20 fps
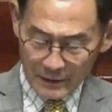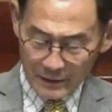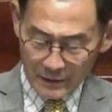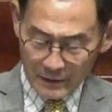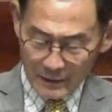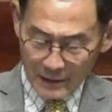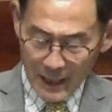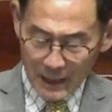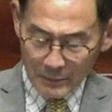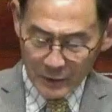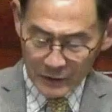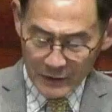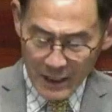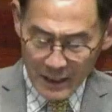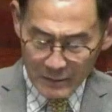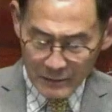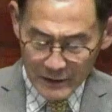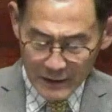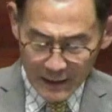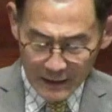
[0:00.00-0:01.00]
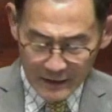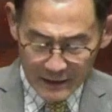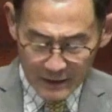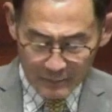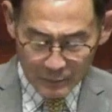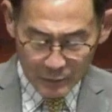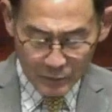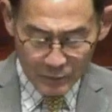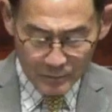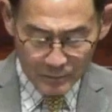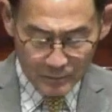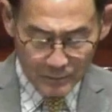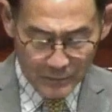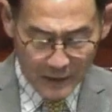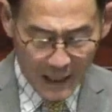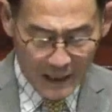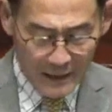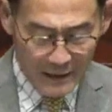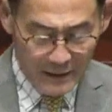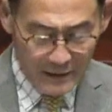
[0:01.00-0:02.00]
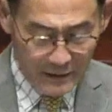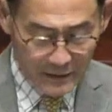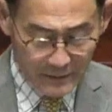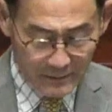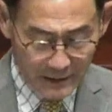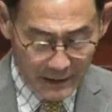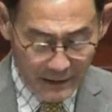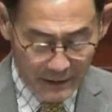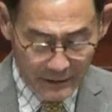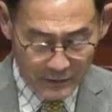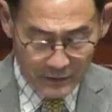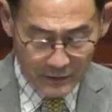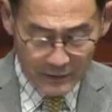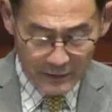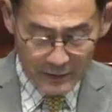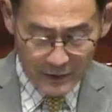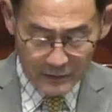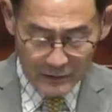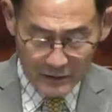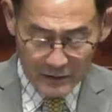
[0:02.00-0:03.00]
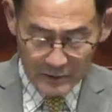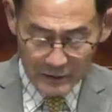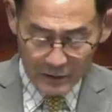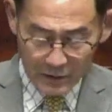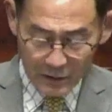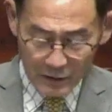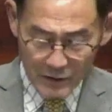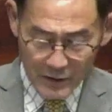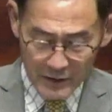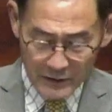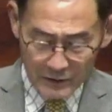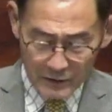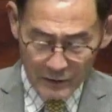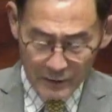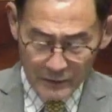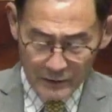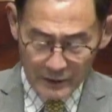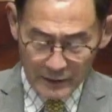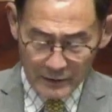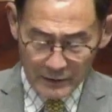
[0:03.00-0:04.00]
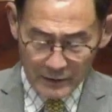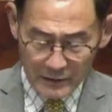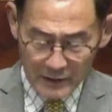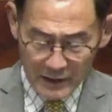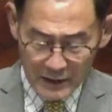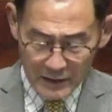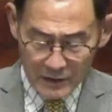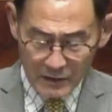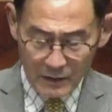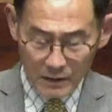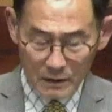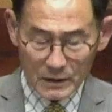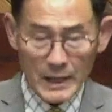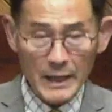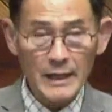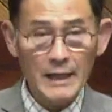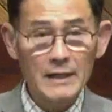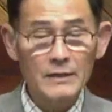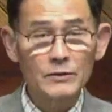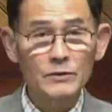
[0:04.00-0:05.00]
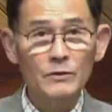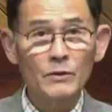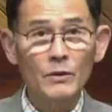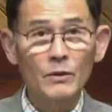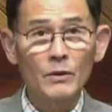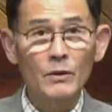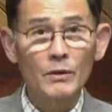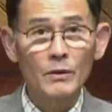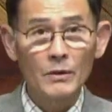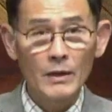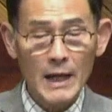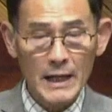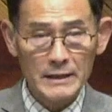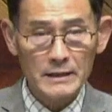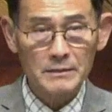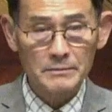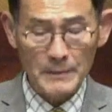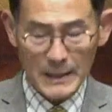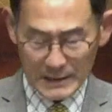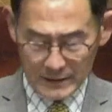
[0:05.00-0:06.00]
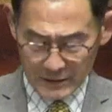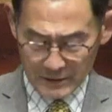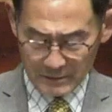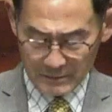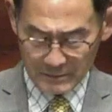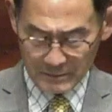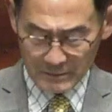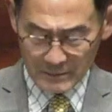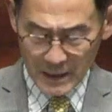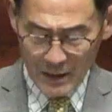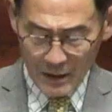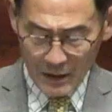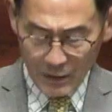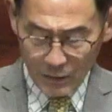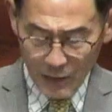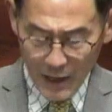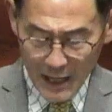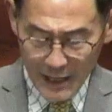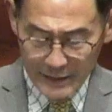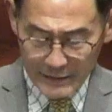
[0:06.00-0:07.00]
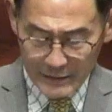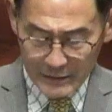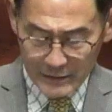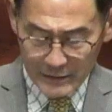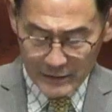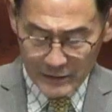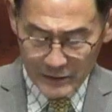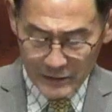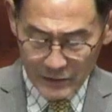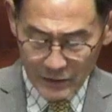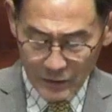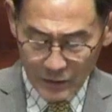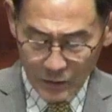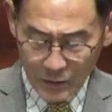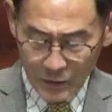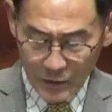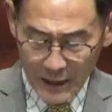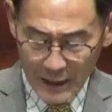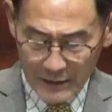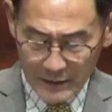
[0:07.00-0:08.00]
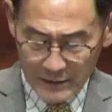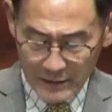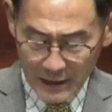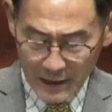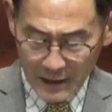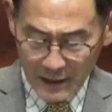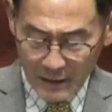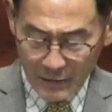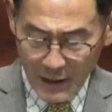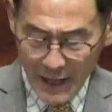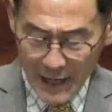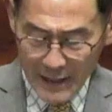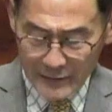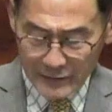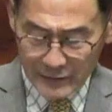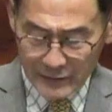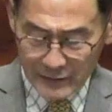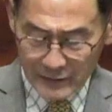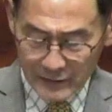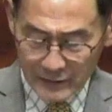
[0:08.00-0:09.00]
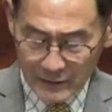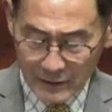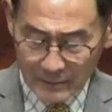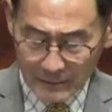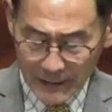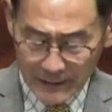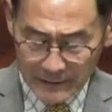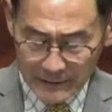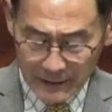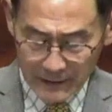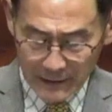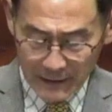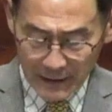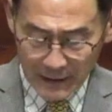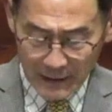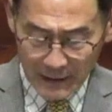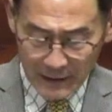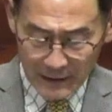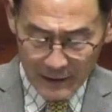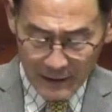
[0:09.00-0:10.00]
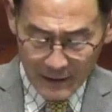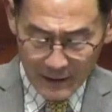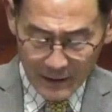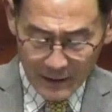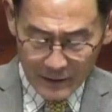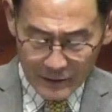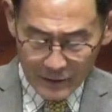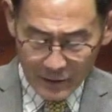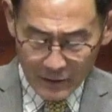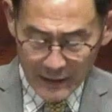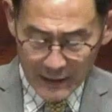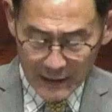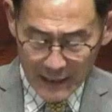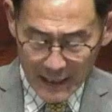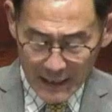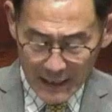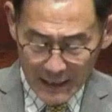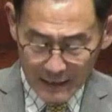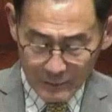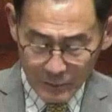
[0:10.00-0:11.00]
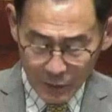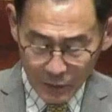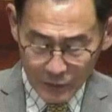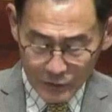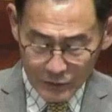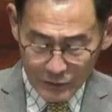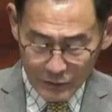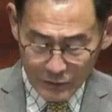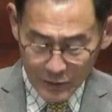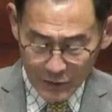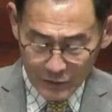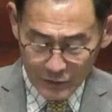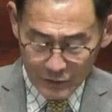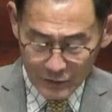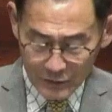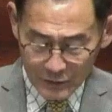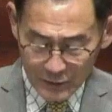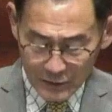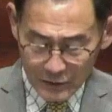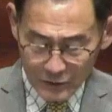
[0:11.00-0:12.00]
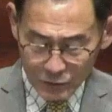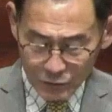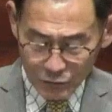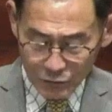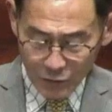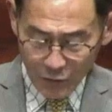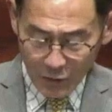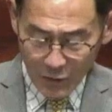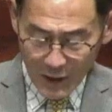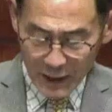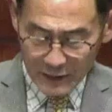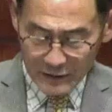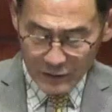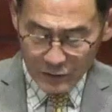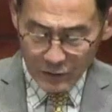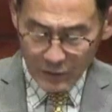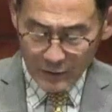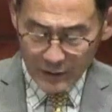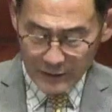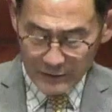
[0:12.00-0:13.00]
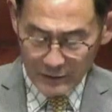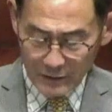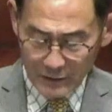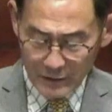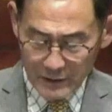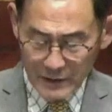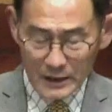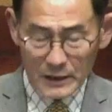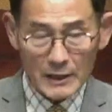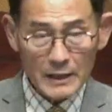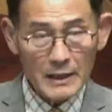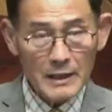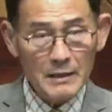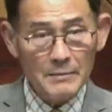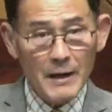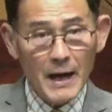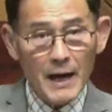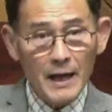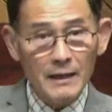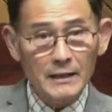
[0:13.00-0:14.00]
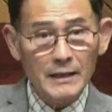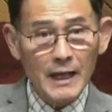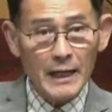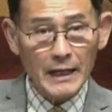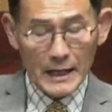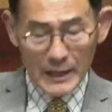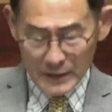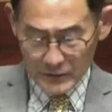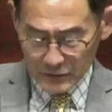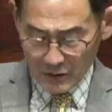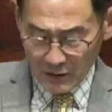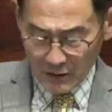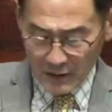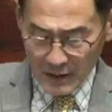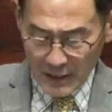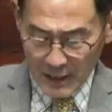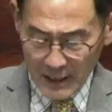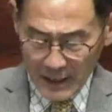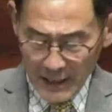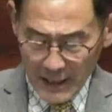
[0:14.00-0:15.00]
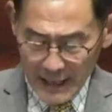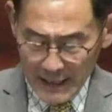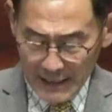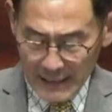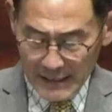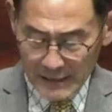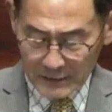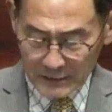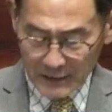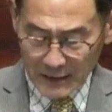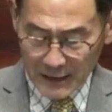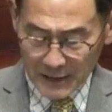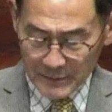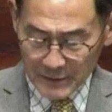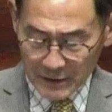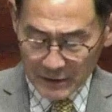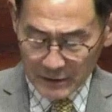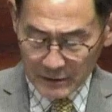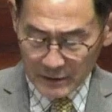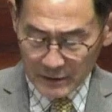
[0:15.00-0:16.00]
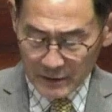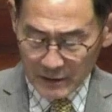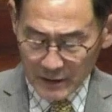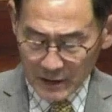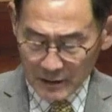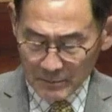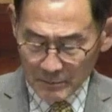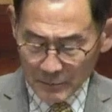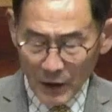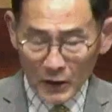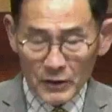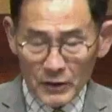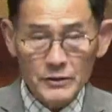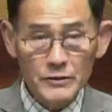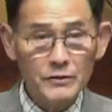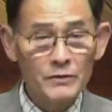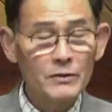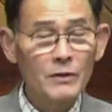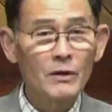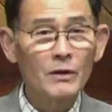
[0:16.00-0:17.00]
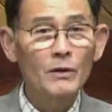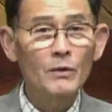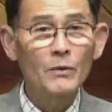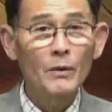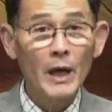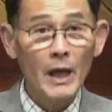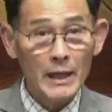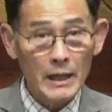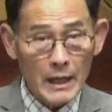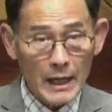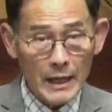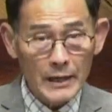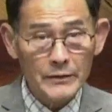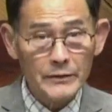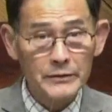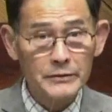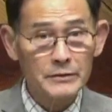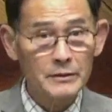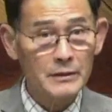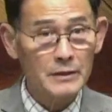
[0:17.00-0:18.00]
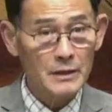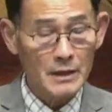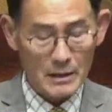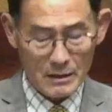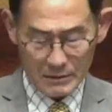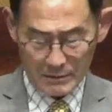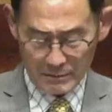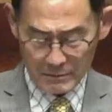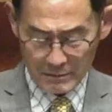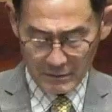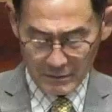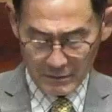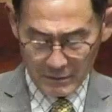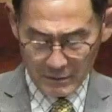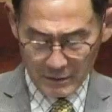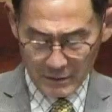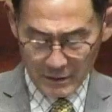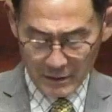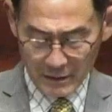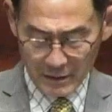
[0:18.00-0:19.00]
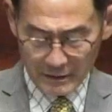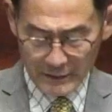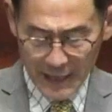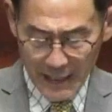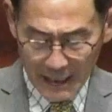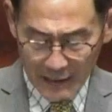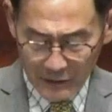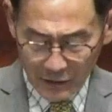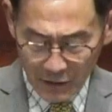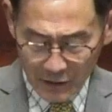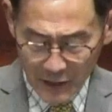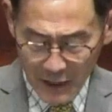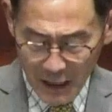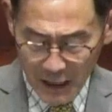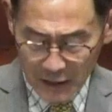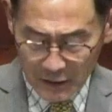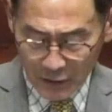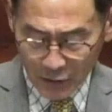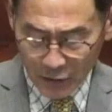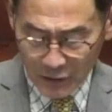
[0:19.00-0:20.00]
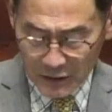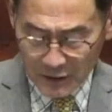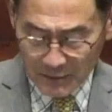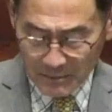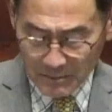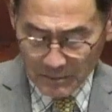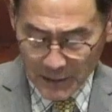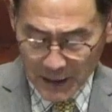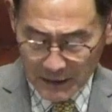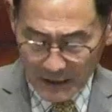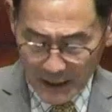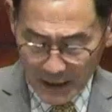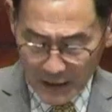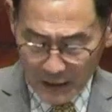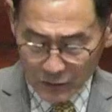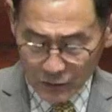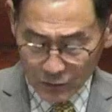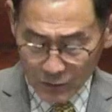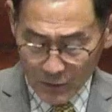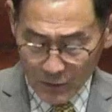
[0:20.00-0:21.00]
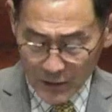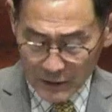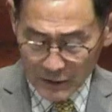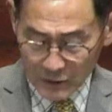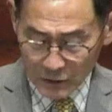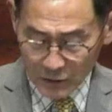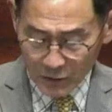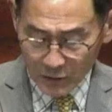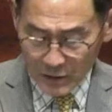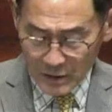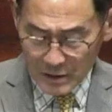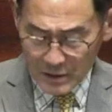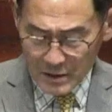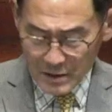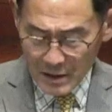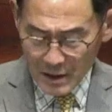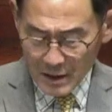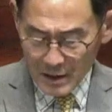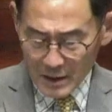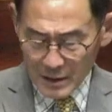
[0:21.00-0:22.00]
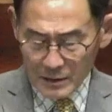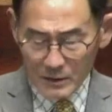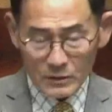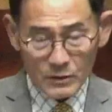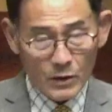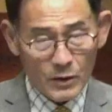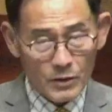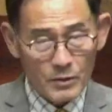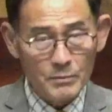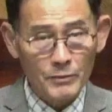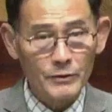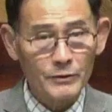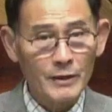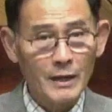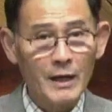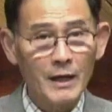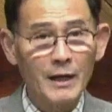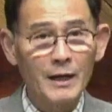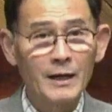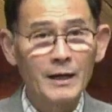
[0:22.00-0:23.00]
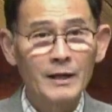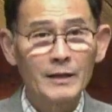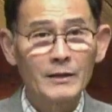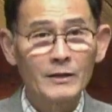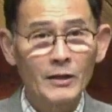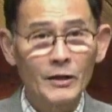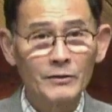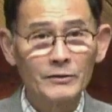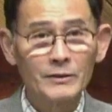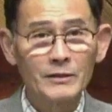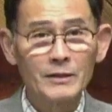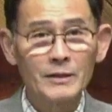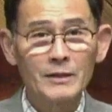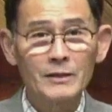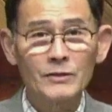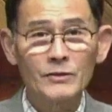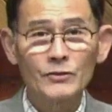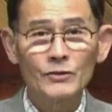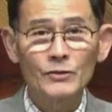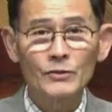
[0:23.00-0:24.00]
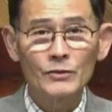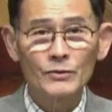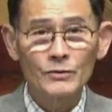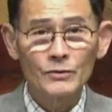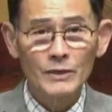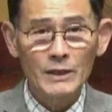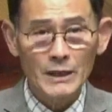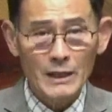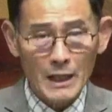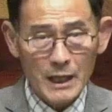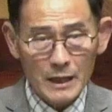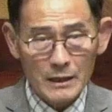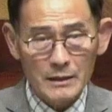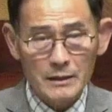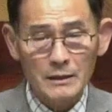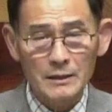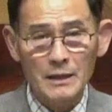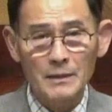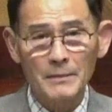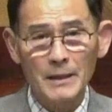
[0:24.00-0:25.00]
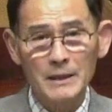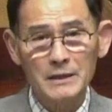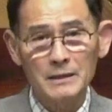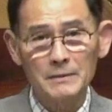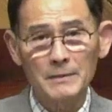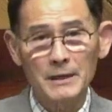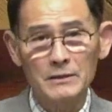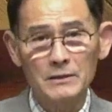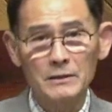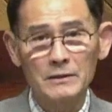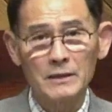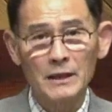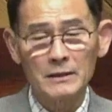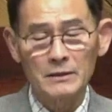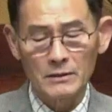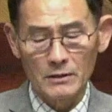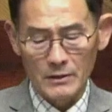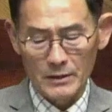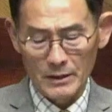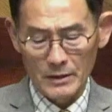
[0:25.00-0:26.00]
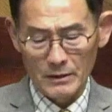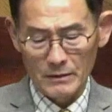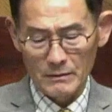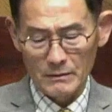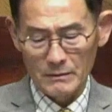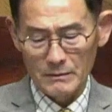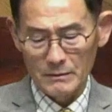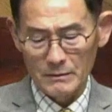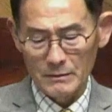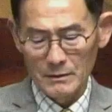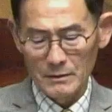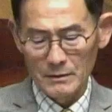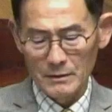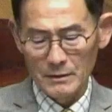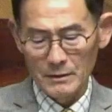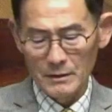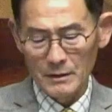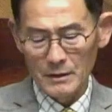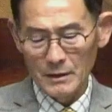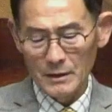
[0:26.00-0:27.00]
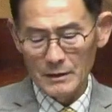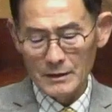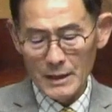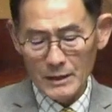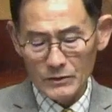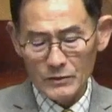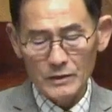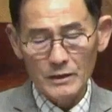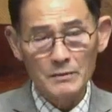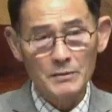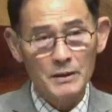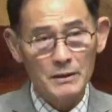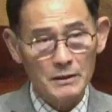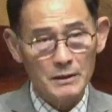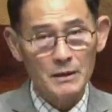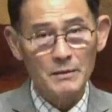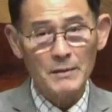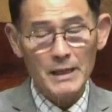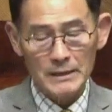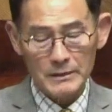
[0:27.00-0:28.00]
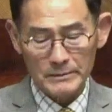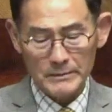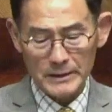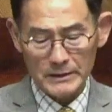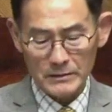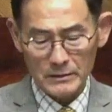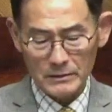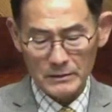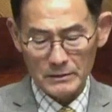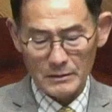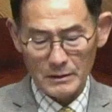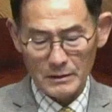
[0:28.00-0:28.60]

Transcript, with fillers: 가버나움이라는 이 북갈릴리 지방에서 예수님이 설교하신 곳에서 기적을 행하시고 하신 말씀 화 있을진저 고라시나 화 있을진저 베세다야 너에게 행한 모든 권능을 두로와 시돈에서 이 이방 나라에서 행하였더라면 그들이 벌써 회개하였으리라. 내가 너에게 이르노니 심판 날에 두로와 시돈이 너희보다 견디기 쉬우리라 그렇게 말씀하셨다는 거예요. 예수님 그렇게 말씀하셨어요.